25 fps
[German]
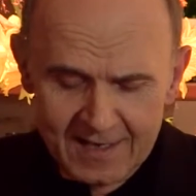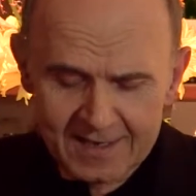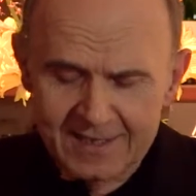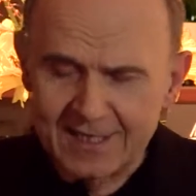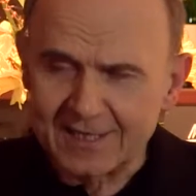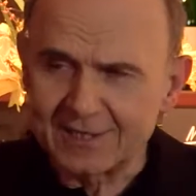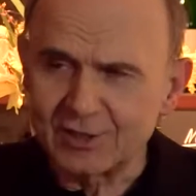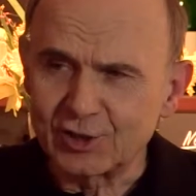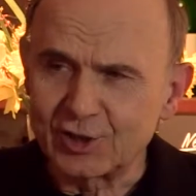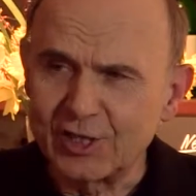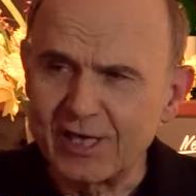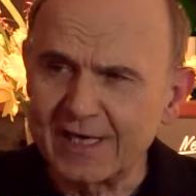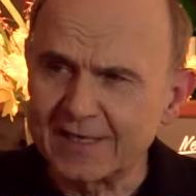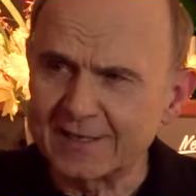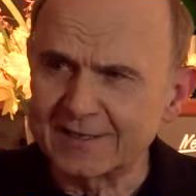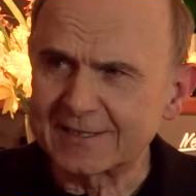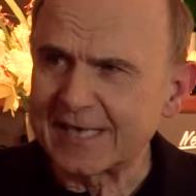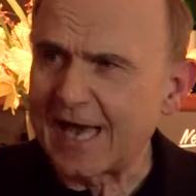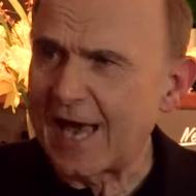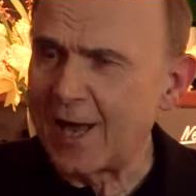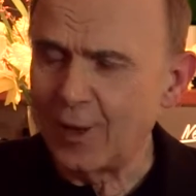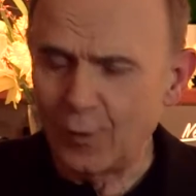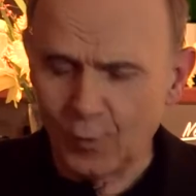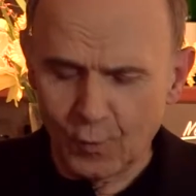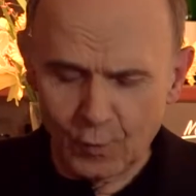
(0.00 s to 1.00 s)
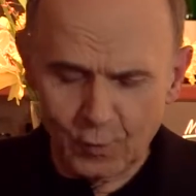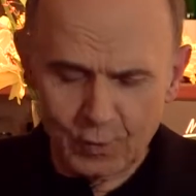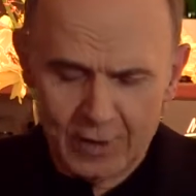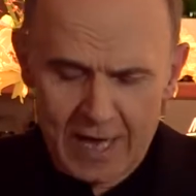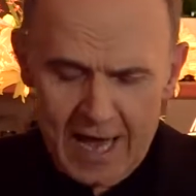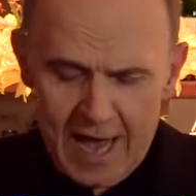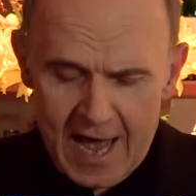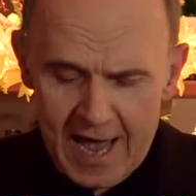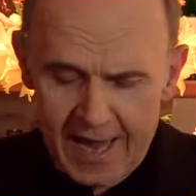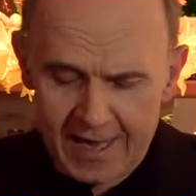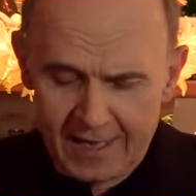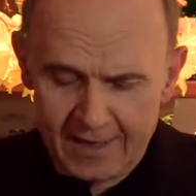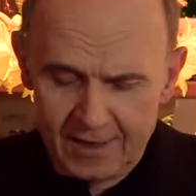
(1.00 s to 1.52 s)
Das Schicksal
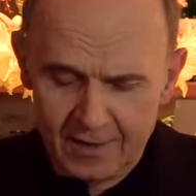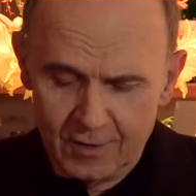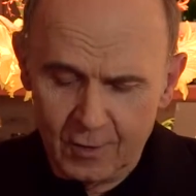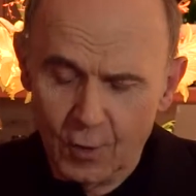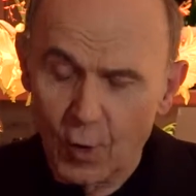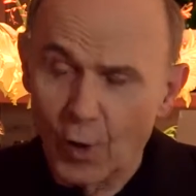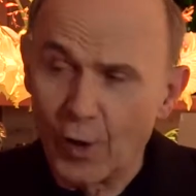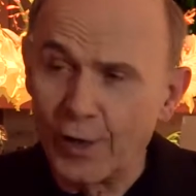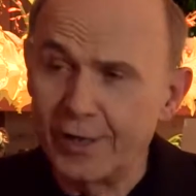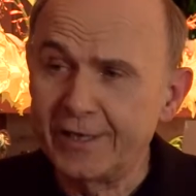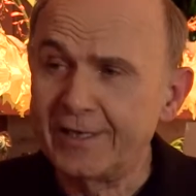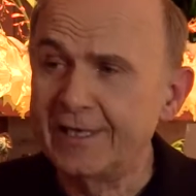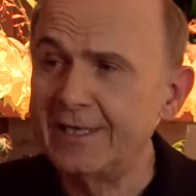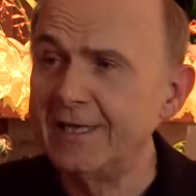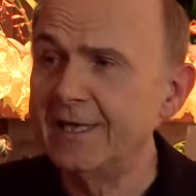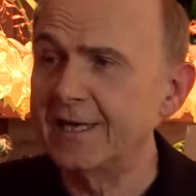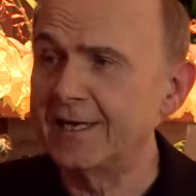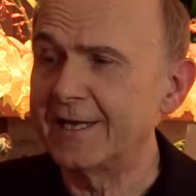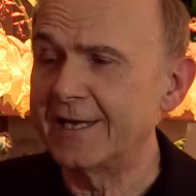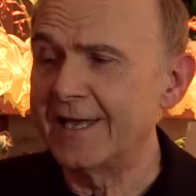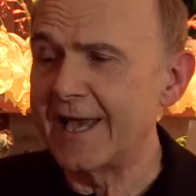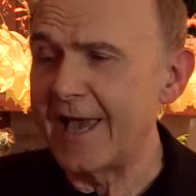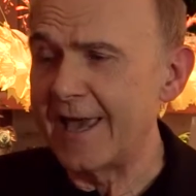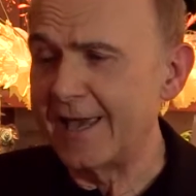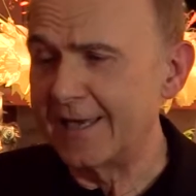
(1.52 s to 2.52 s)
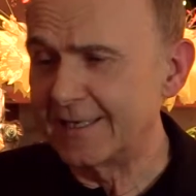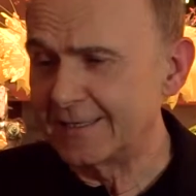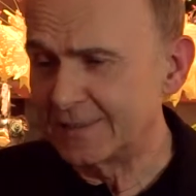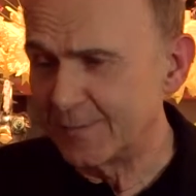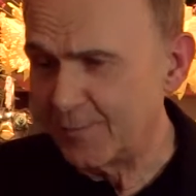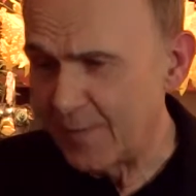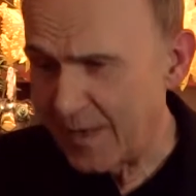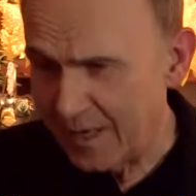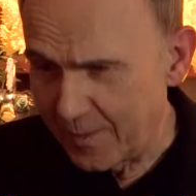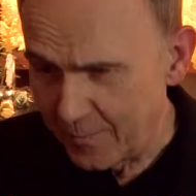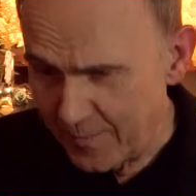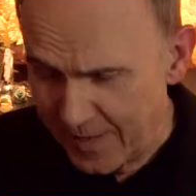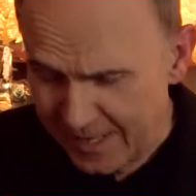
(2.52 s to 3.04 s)
oder ein neugieriger
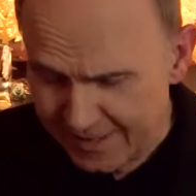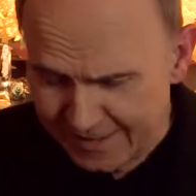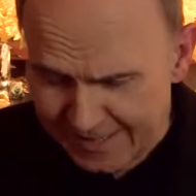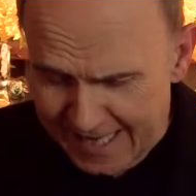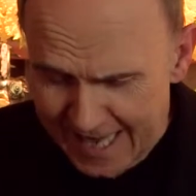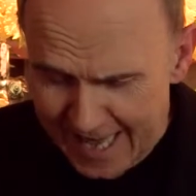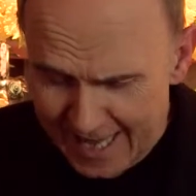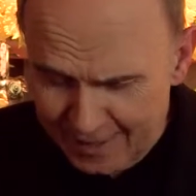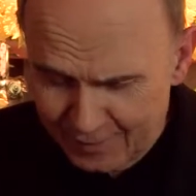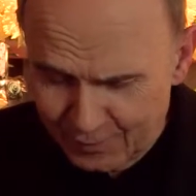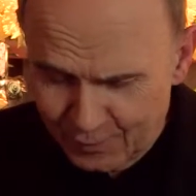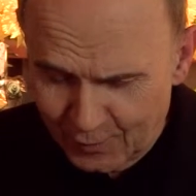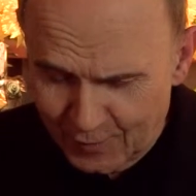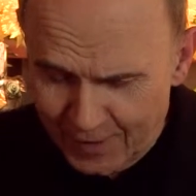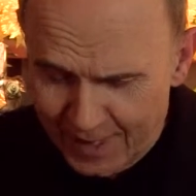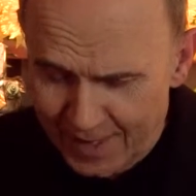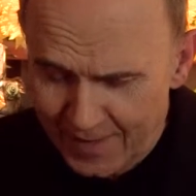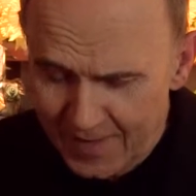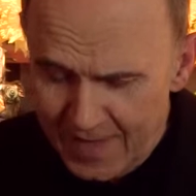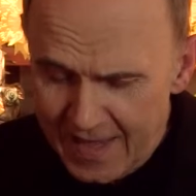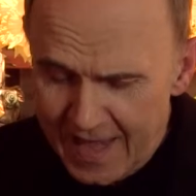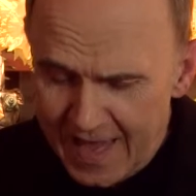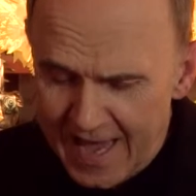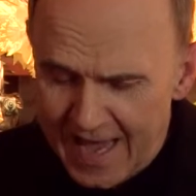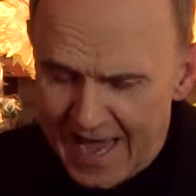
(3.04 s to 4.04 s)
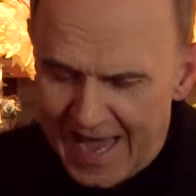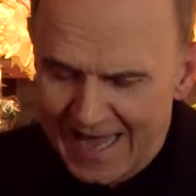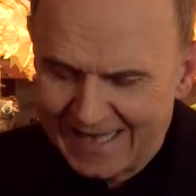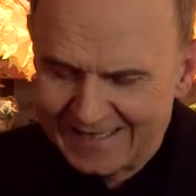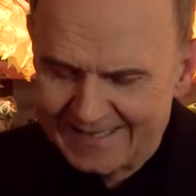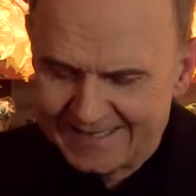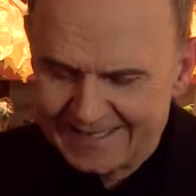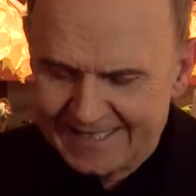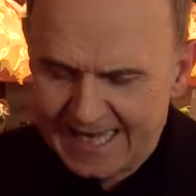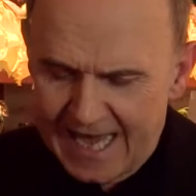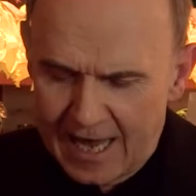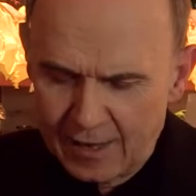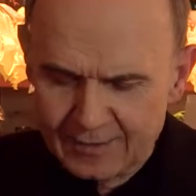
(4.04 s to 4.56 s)
Experimentator
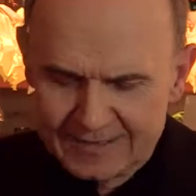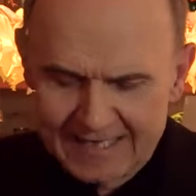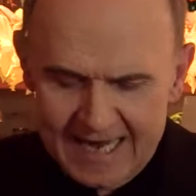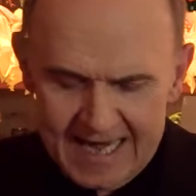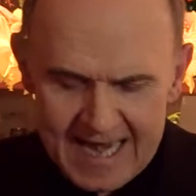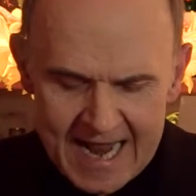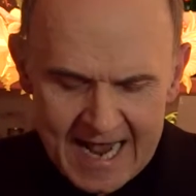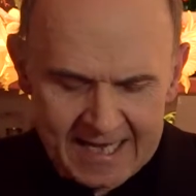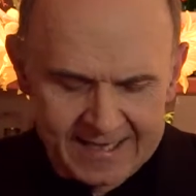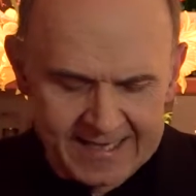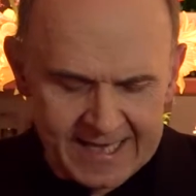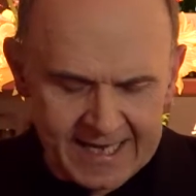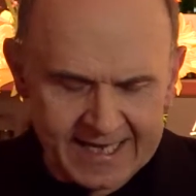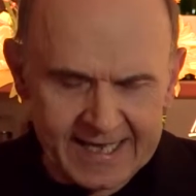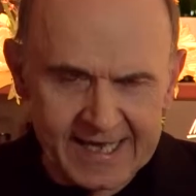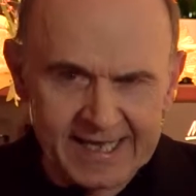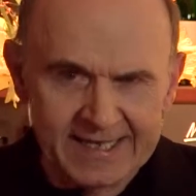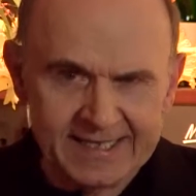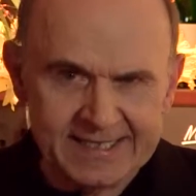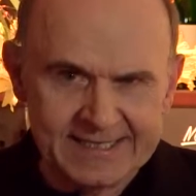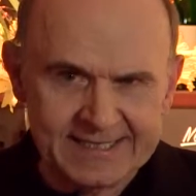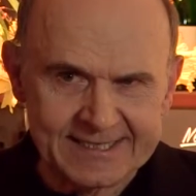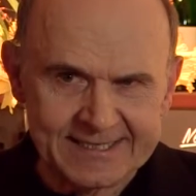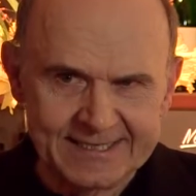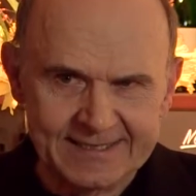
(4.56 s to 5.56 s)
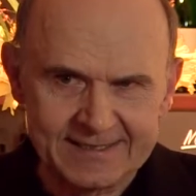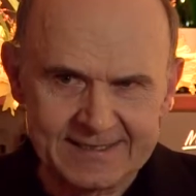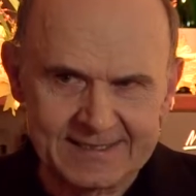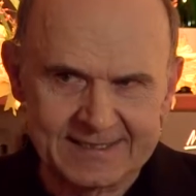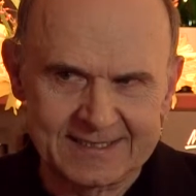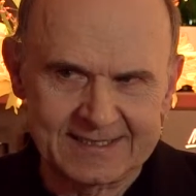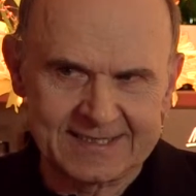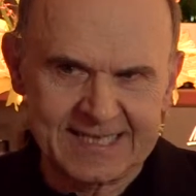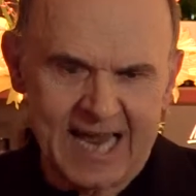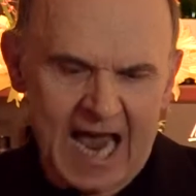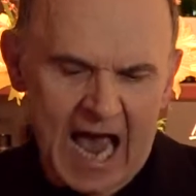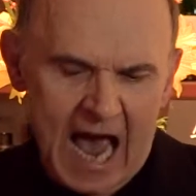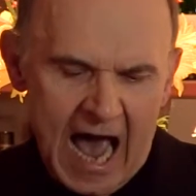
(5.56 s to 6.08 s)
hat sie auseinandergerissen,
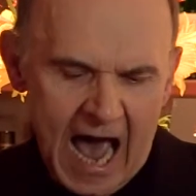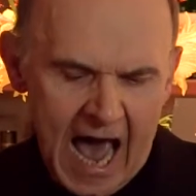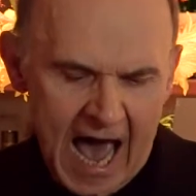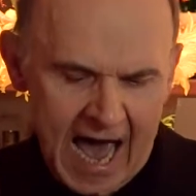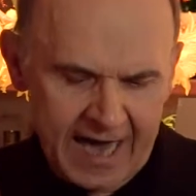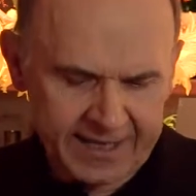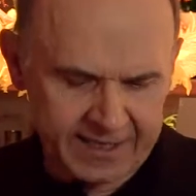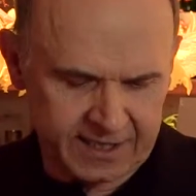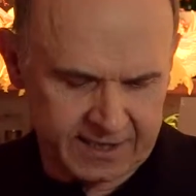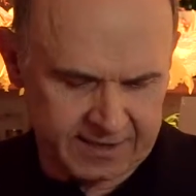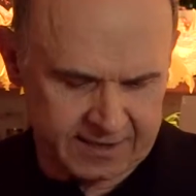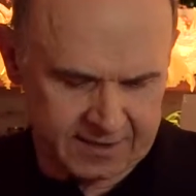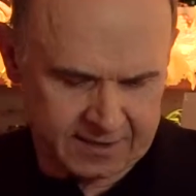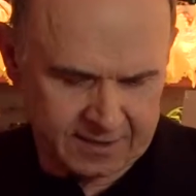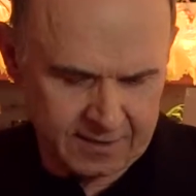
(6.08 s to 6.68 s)
zerhackt,